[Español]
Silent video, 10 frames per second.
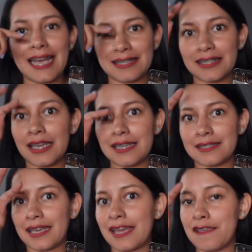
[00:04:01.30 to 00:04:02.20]
hace que
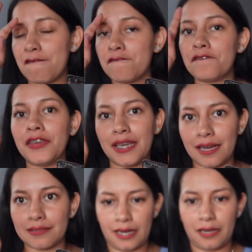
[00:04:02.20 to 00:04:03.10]
se queden
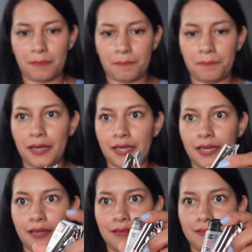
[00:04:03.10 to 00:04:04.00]
fijas el empaque